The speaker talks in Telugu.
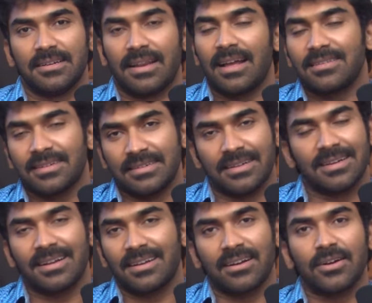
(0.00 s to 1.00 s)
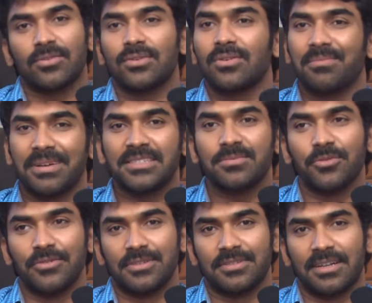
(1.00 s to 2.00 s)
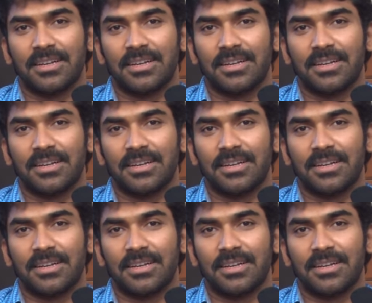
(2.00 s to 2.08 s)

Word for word: క్లాస్ ఆడి అలా కాకుండా ఒక మంచి మూవీస్